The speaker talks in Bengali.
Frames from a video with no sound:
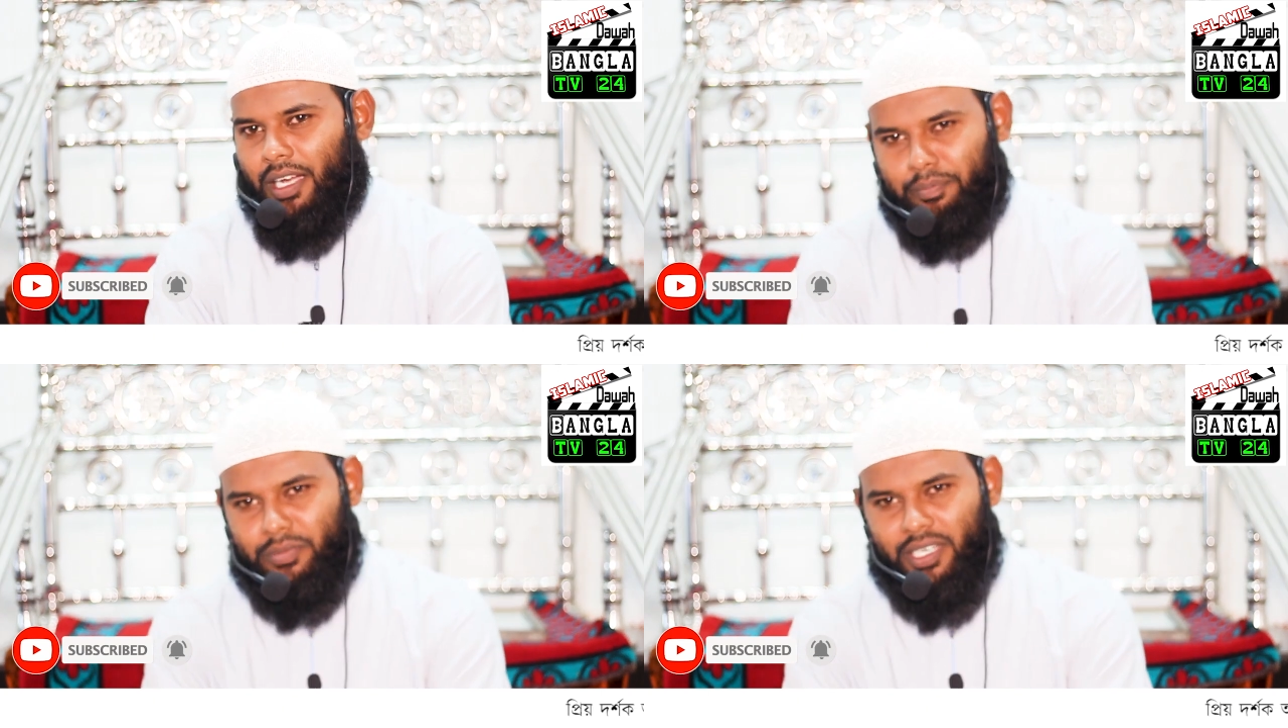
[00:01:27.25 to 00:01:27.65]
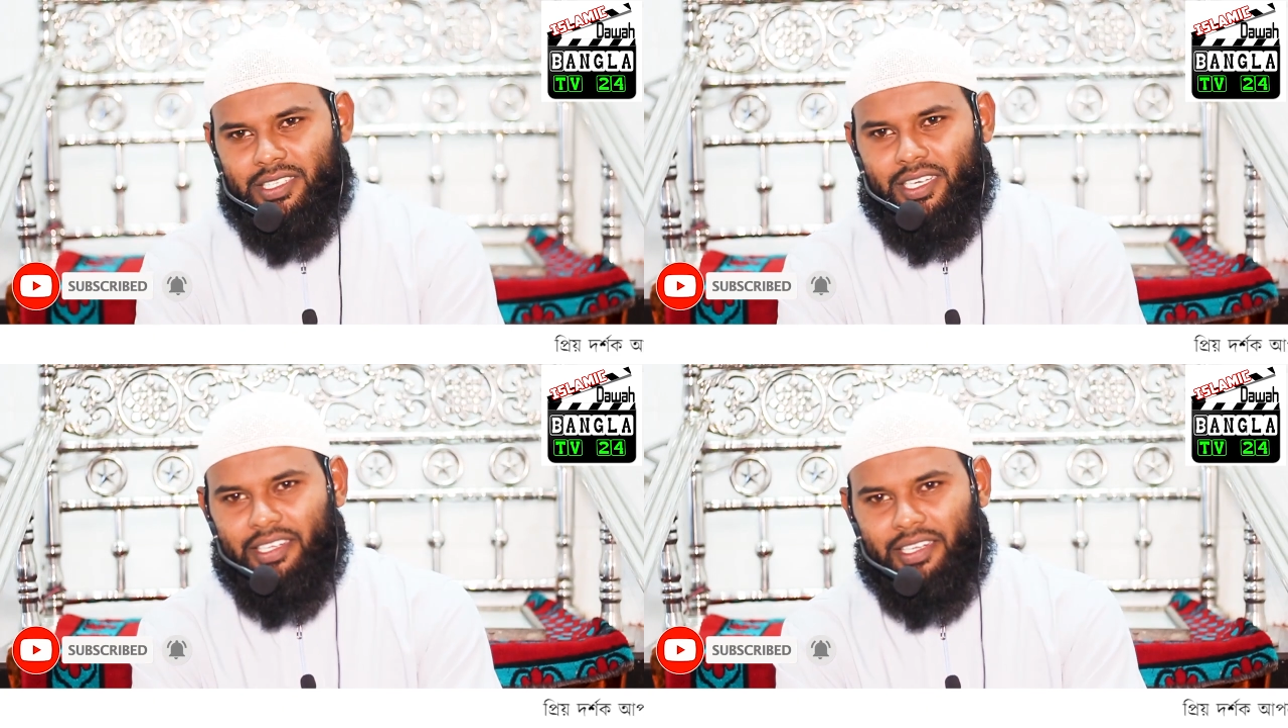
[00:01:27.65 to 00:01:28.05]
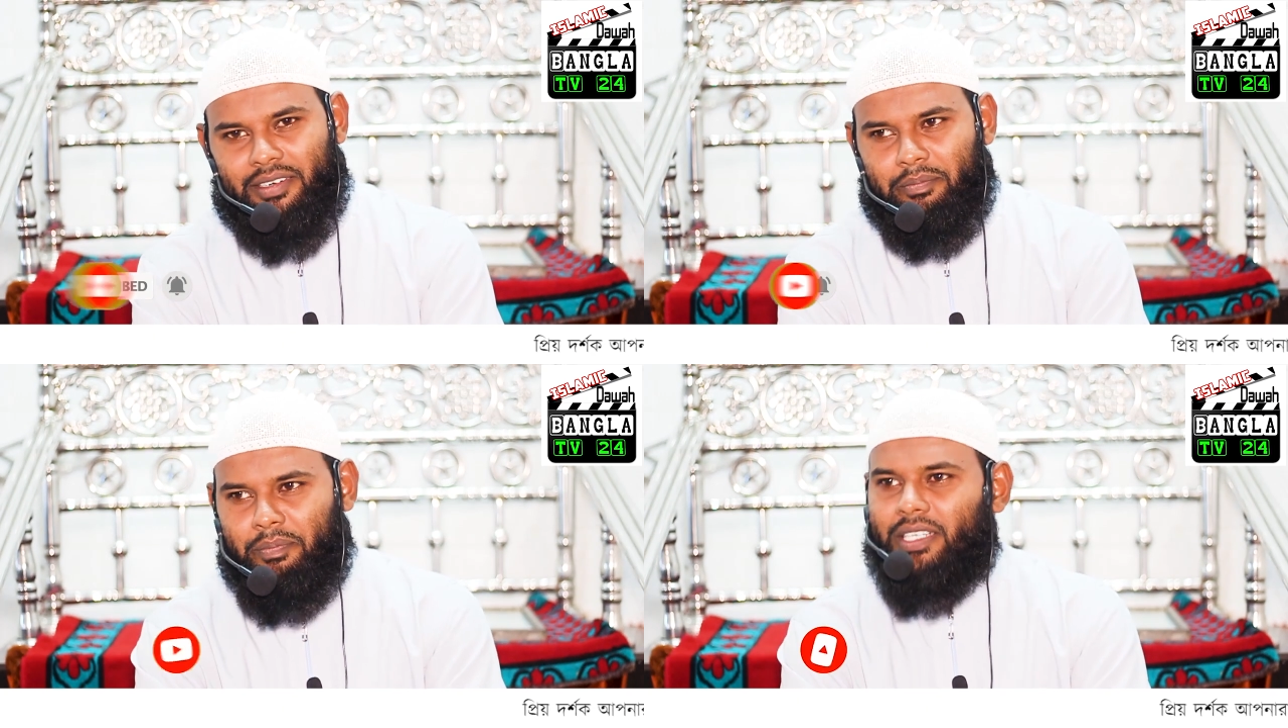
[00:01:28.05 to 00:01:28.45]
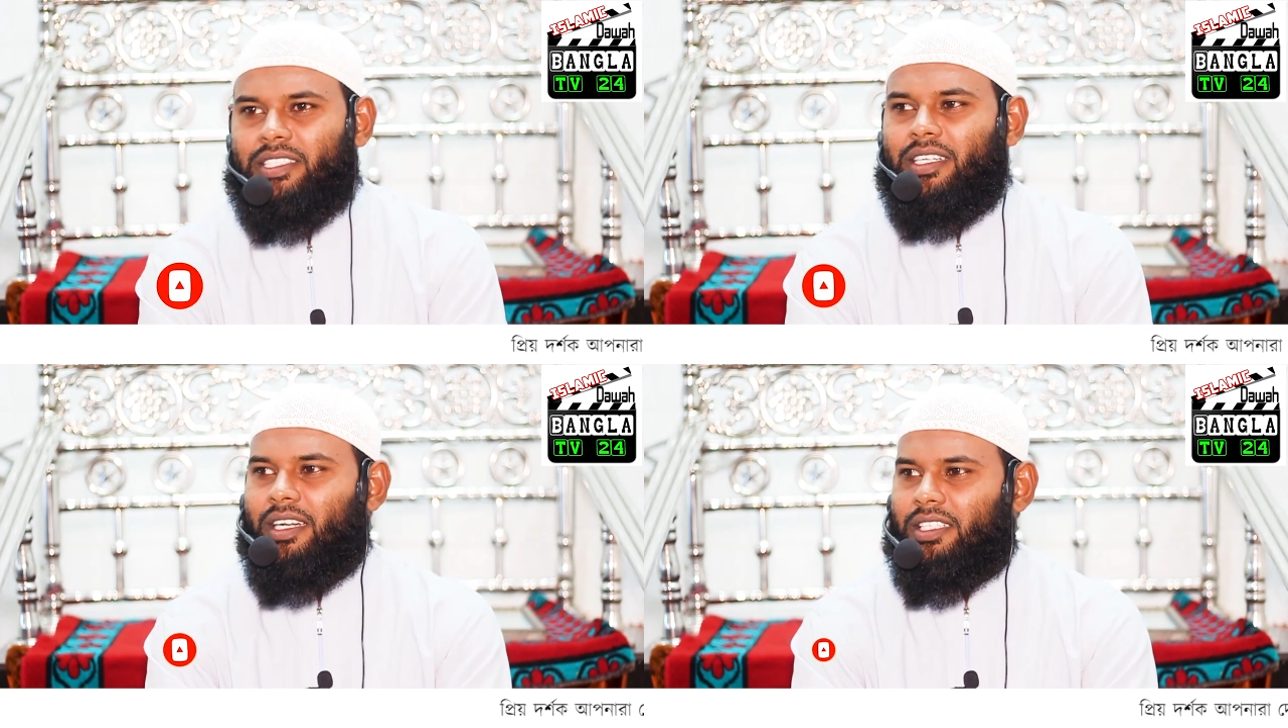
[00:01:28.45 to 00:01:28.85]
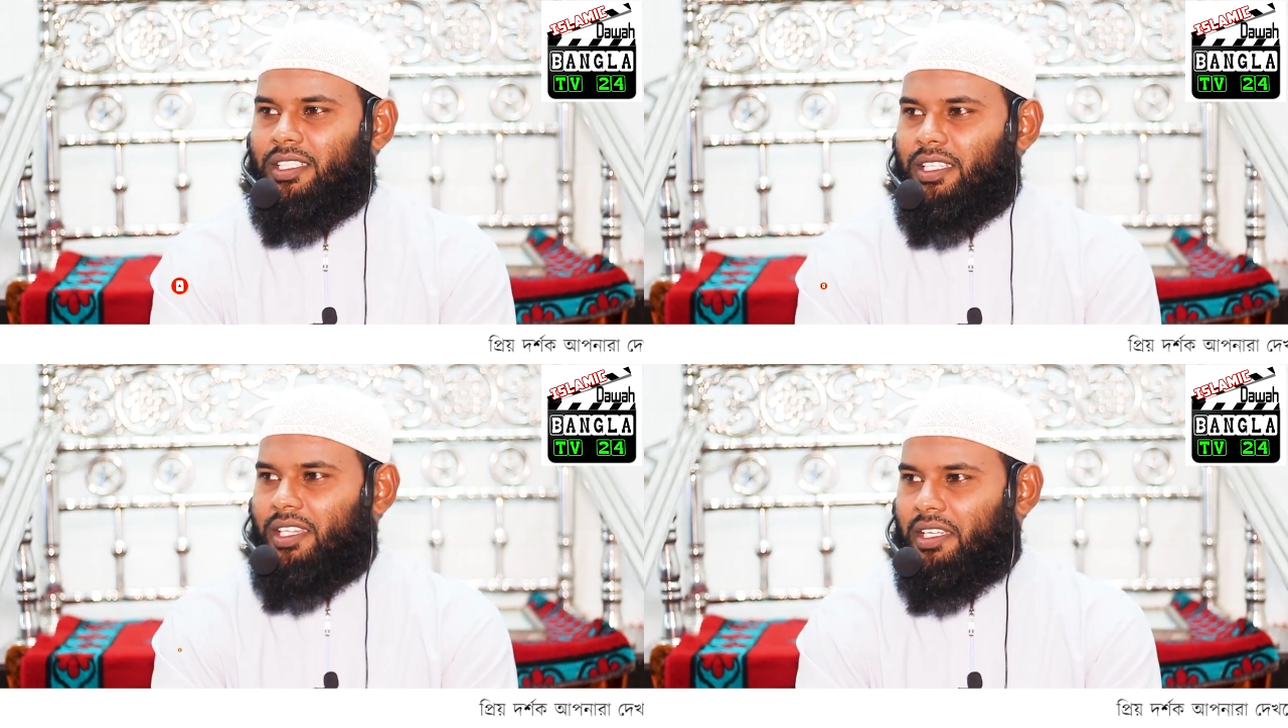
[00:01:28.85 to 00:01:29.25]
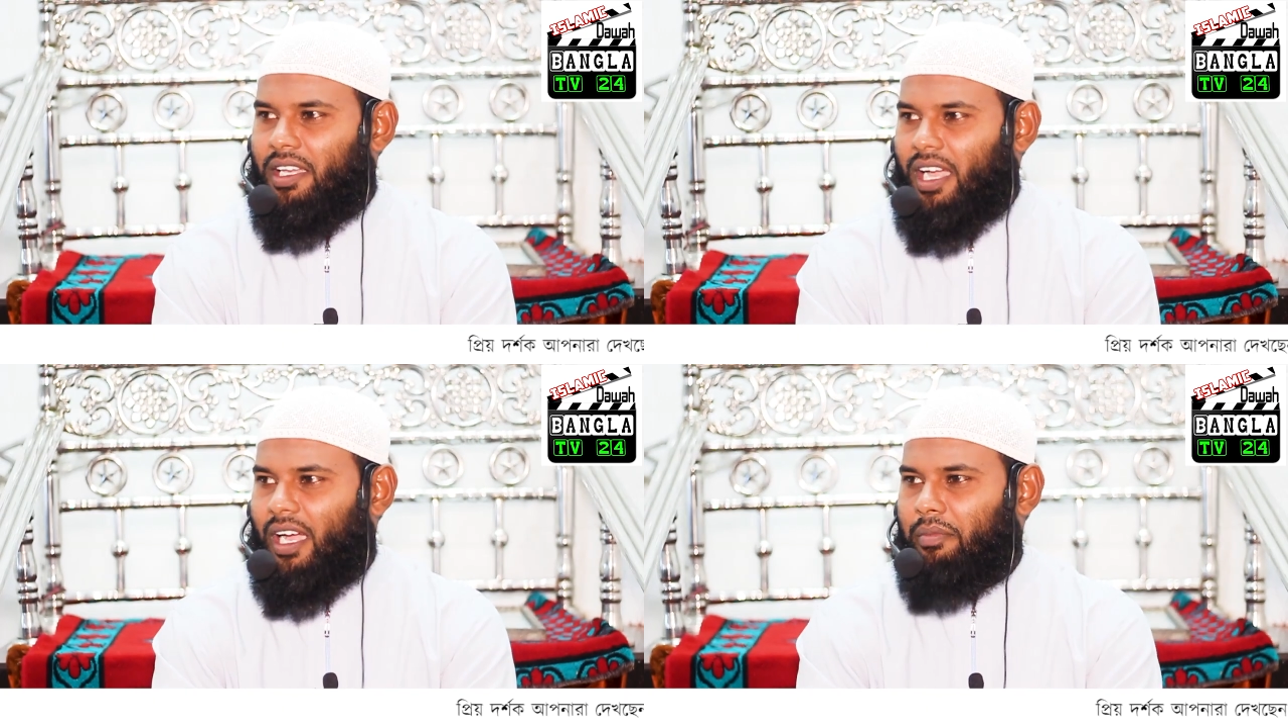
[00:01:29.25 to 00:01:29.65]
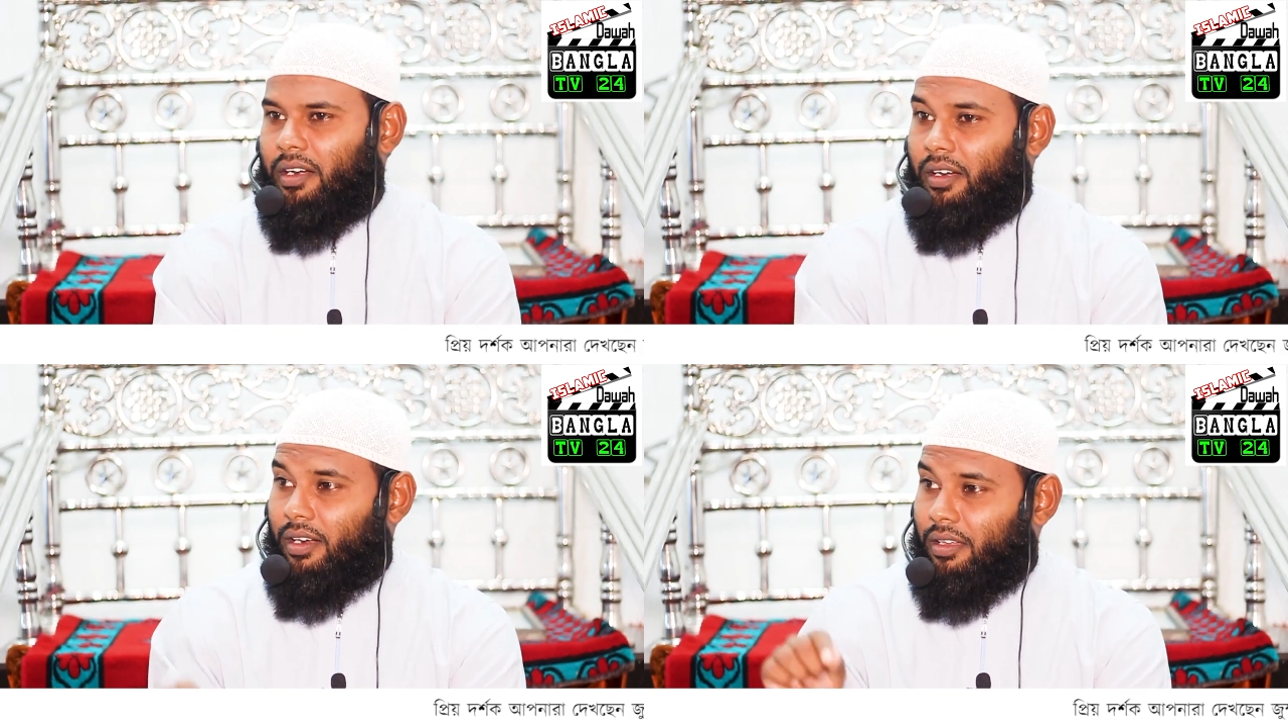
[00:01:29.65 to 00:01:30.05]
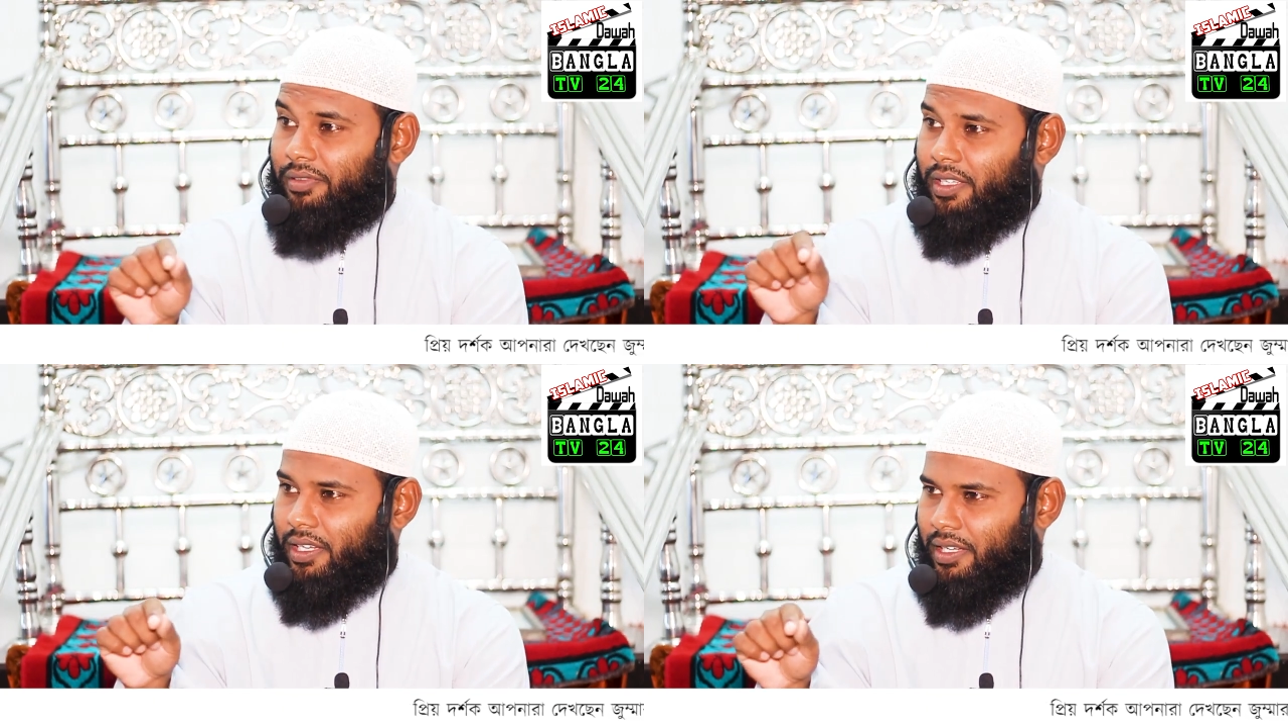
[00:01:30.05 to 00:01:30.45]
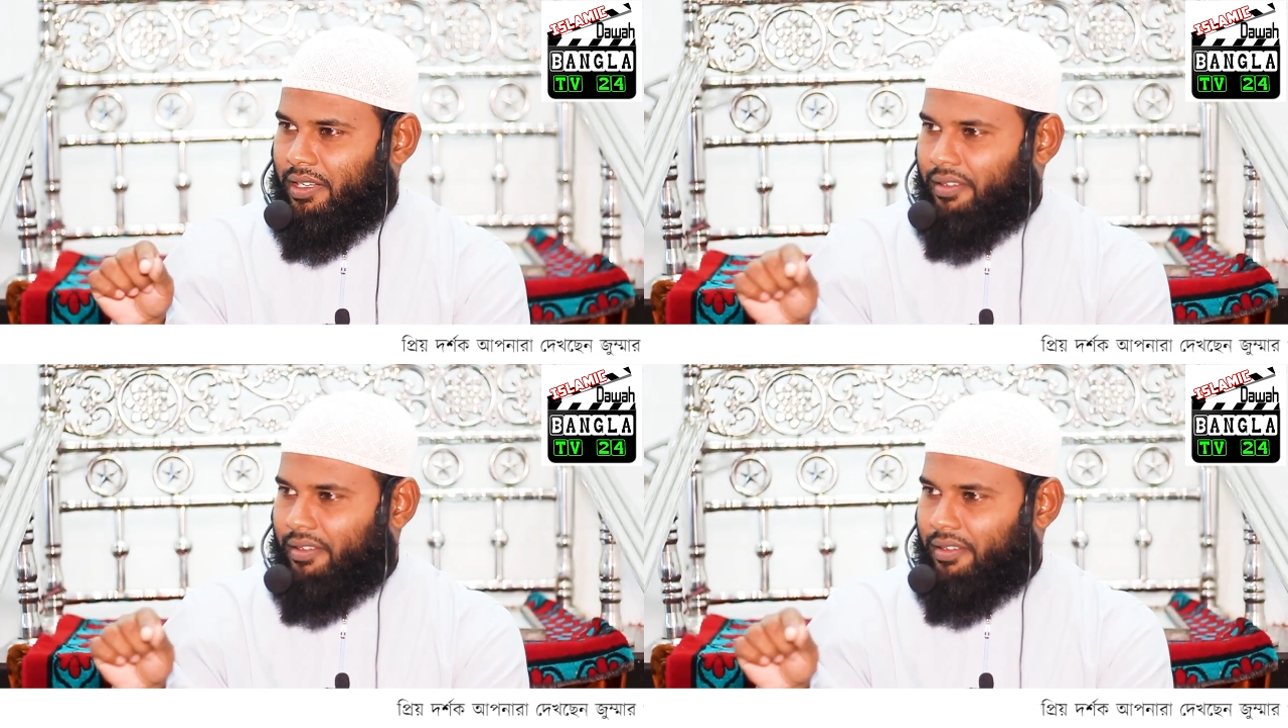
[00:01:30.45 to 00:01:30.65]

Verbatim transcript: আপনারা জানেন পাশের রাষ্ট্রের থেকে আমার নাবিকে